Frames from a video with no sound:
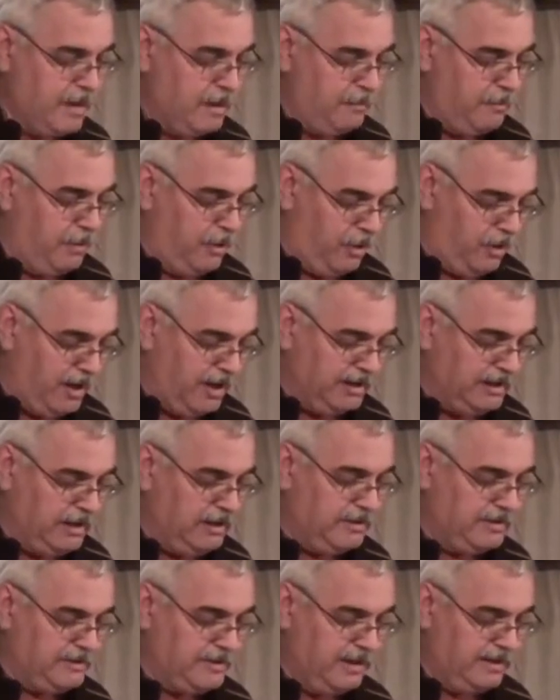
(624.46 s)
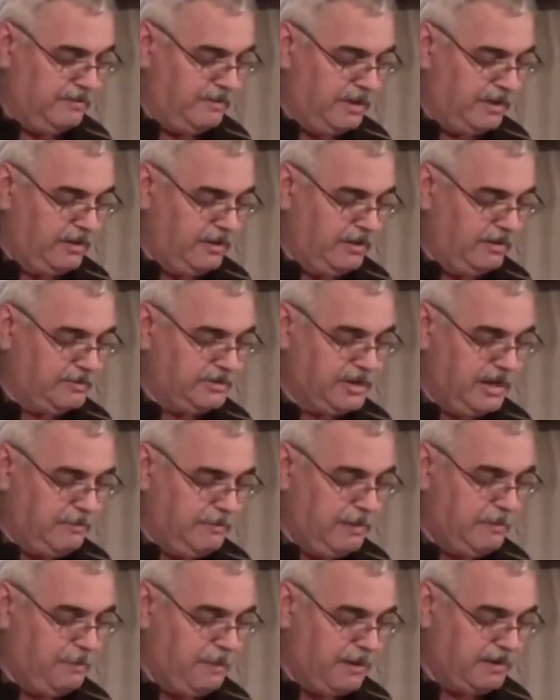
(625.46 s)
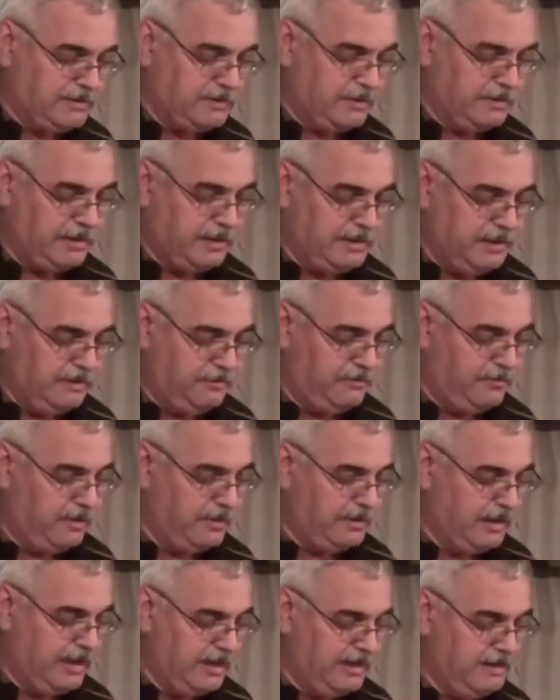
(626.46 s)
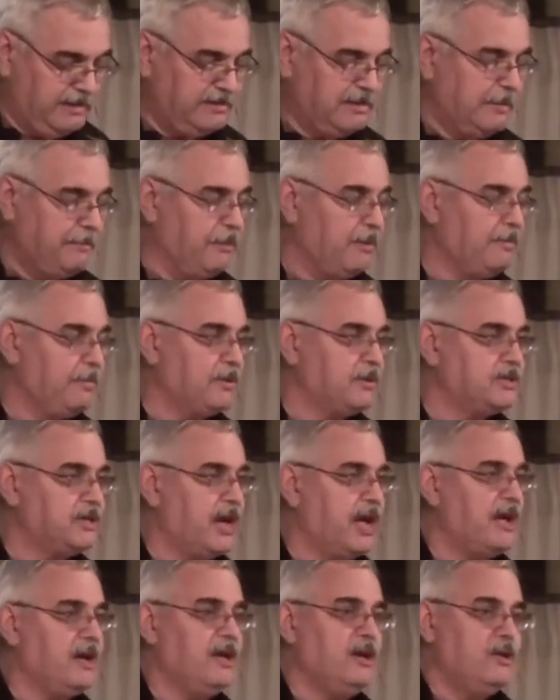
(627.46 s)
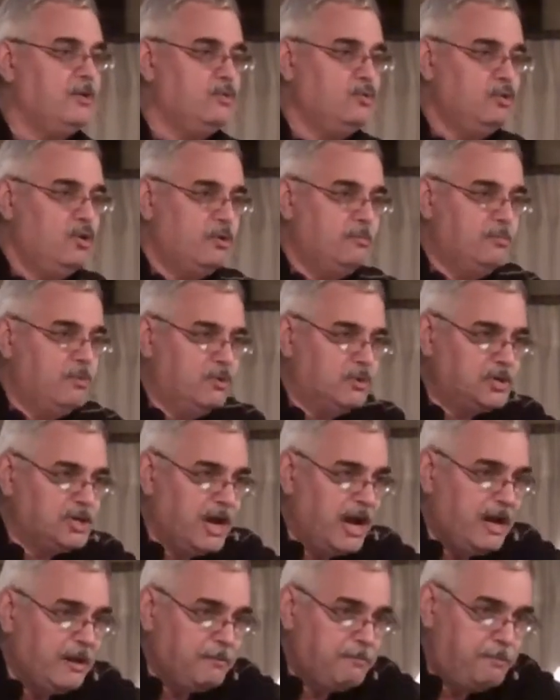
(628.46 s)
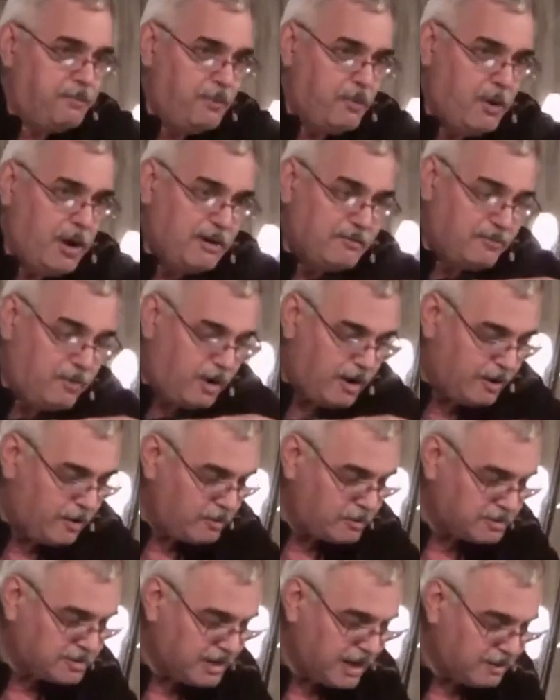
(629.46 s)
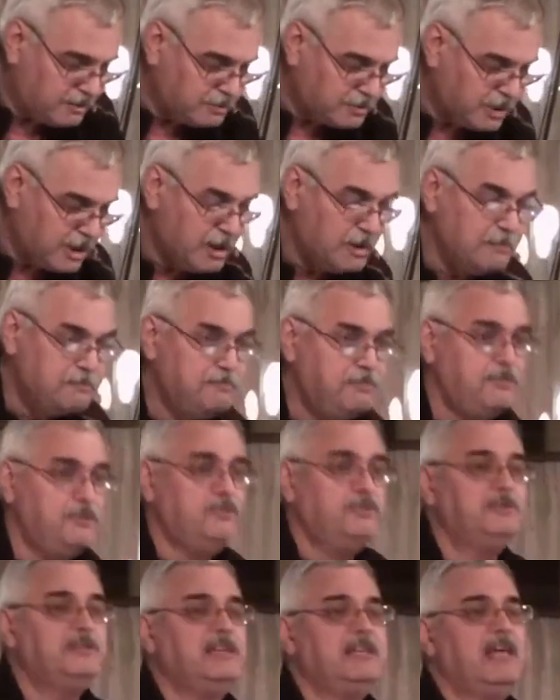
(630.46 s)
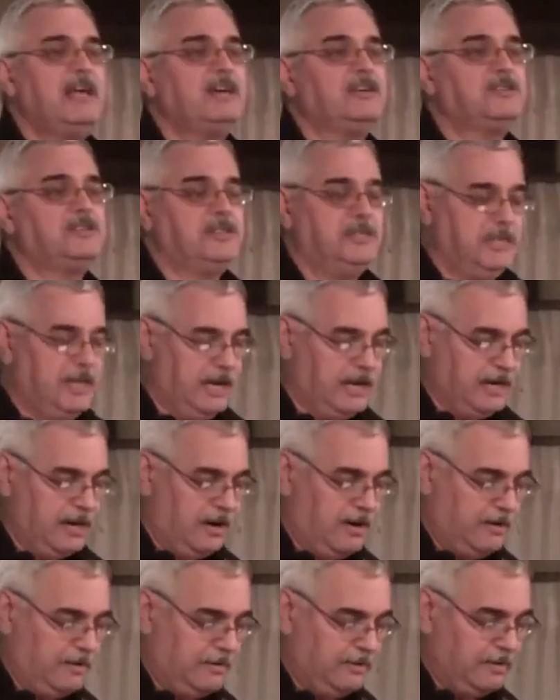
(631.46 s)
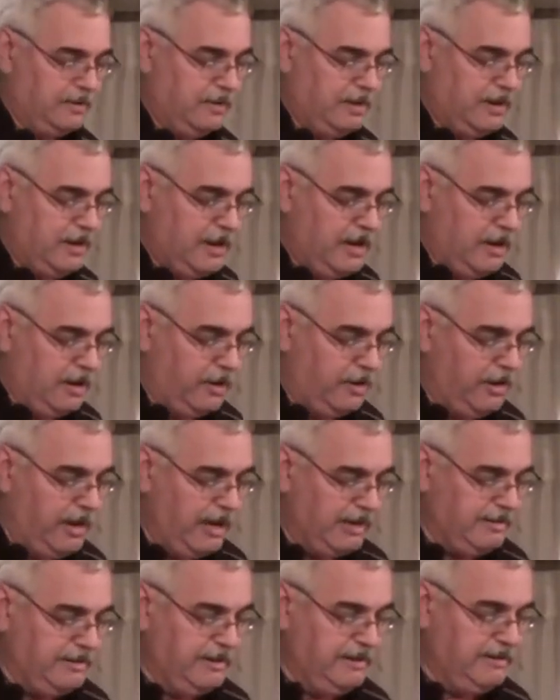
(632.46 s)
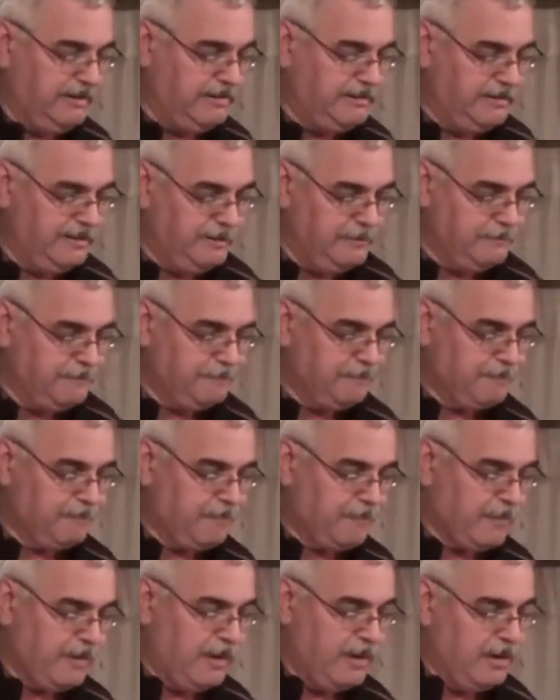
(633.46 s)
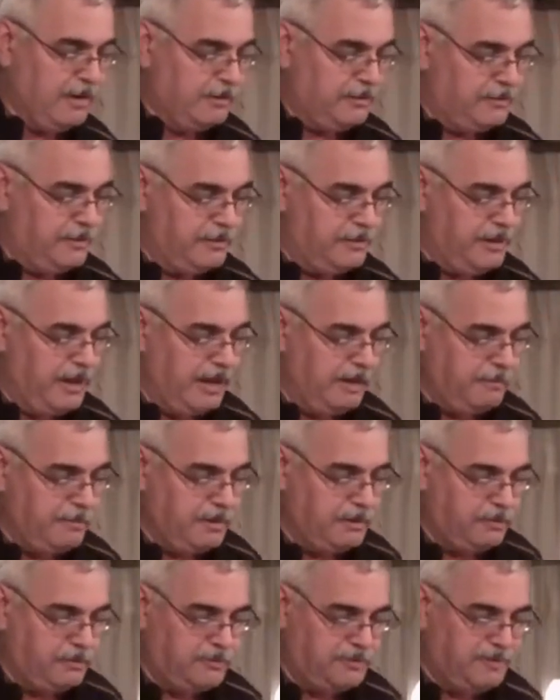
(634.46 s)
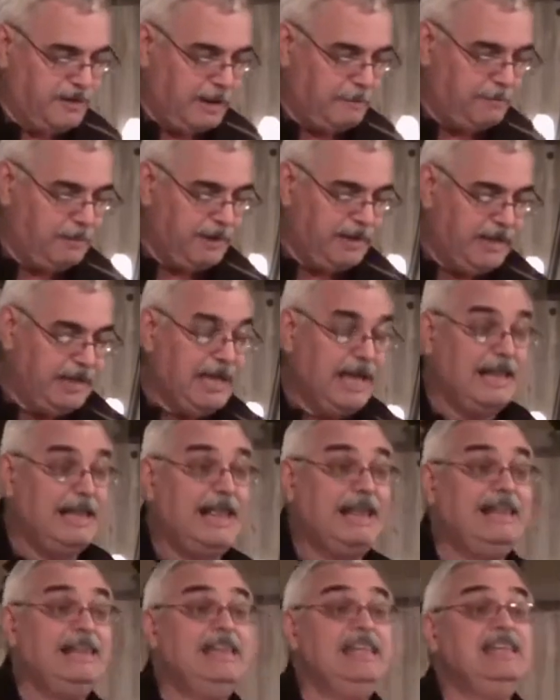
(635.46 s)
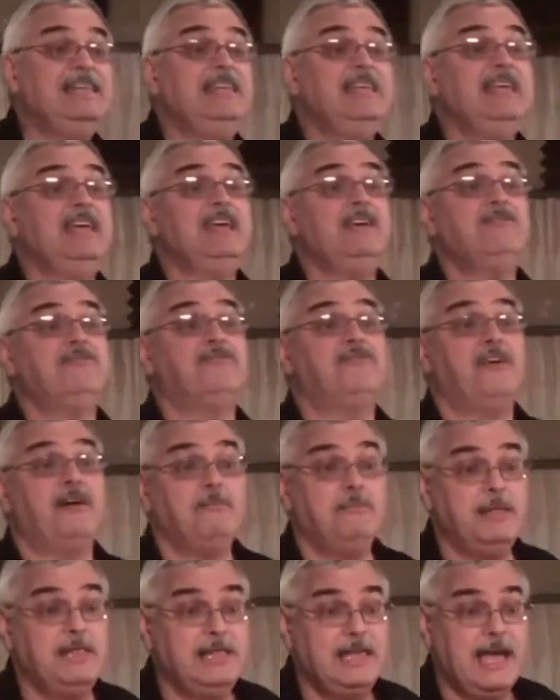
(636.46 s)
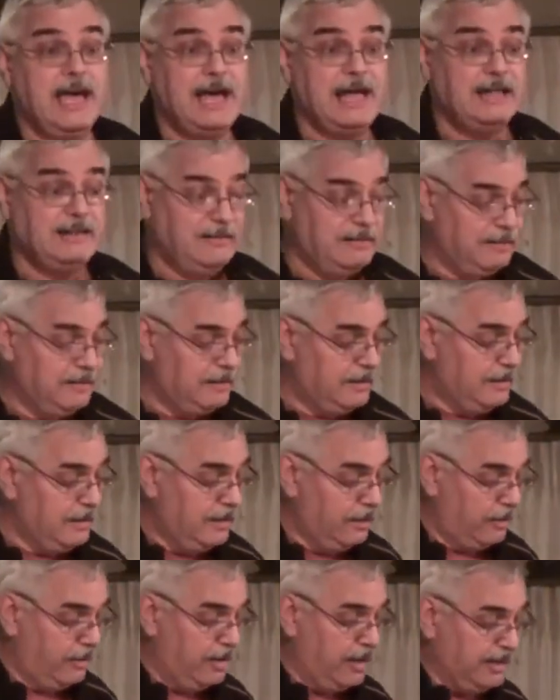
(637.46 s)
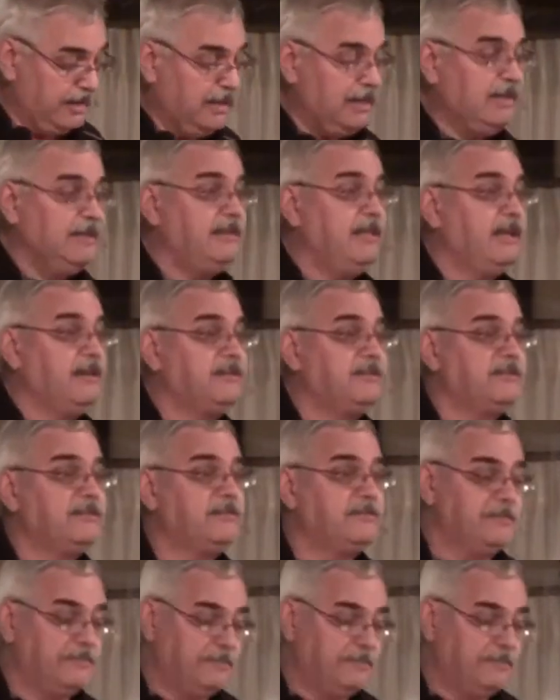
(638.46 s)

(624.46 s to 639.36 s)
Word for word: Puis regardez le 5.29. Jamais personne, en effet, naït sa propre chair. Où le mot chair peut avoir un sens plus élargi encore. Regardez ici. Ce terme est aussi appliqué à la lignée familiale. Regardez les textes.